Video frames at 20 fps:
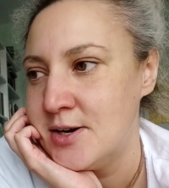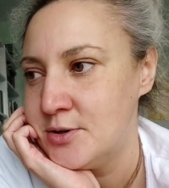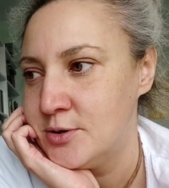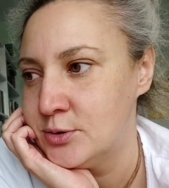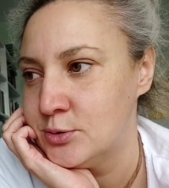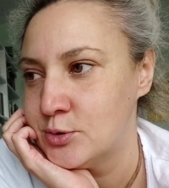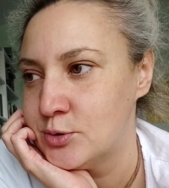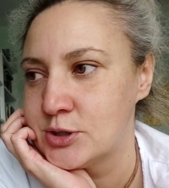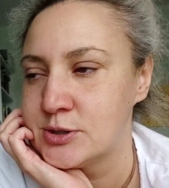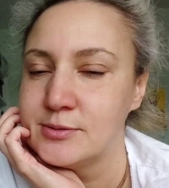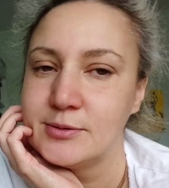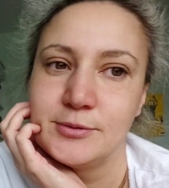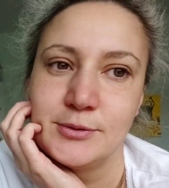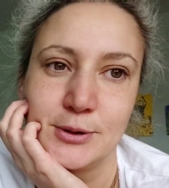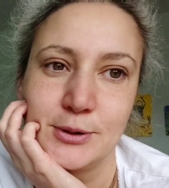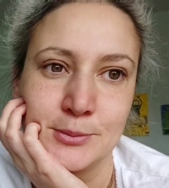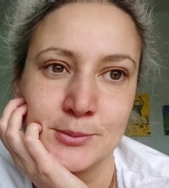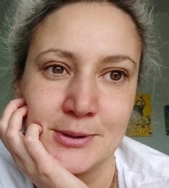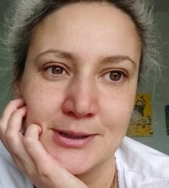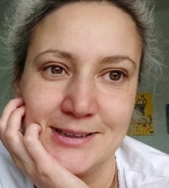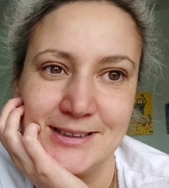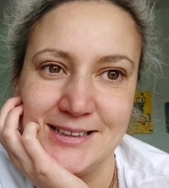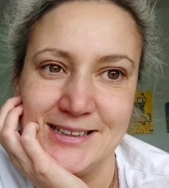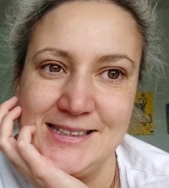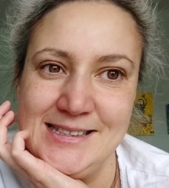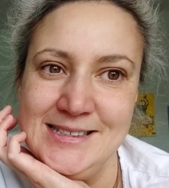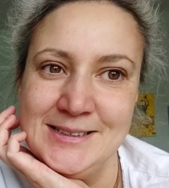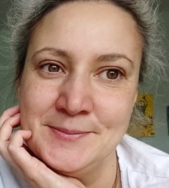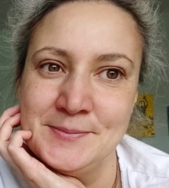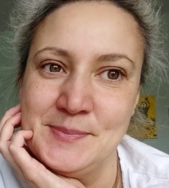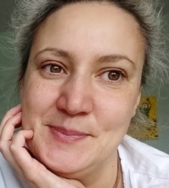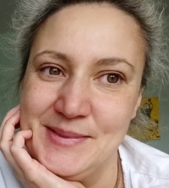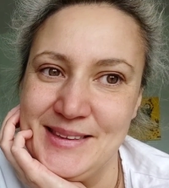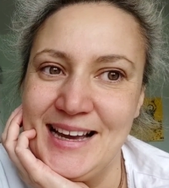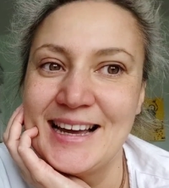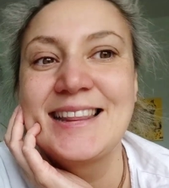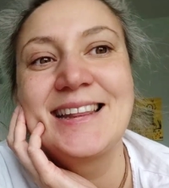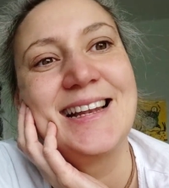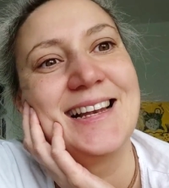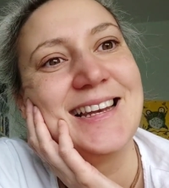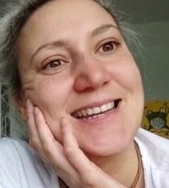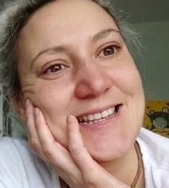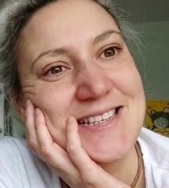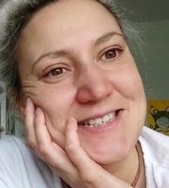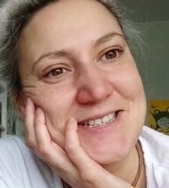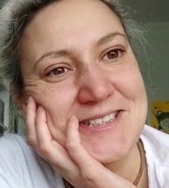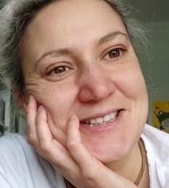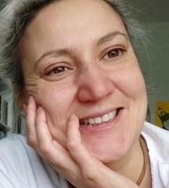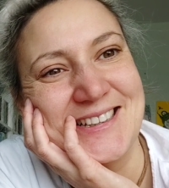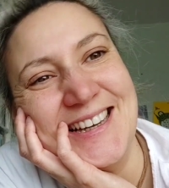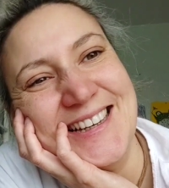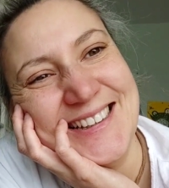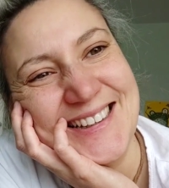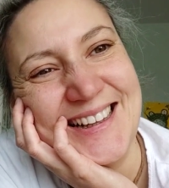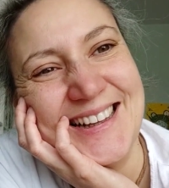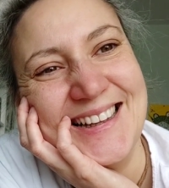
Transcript: Он учится во втором классе, отличник.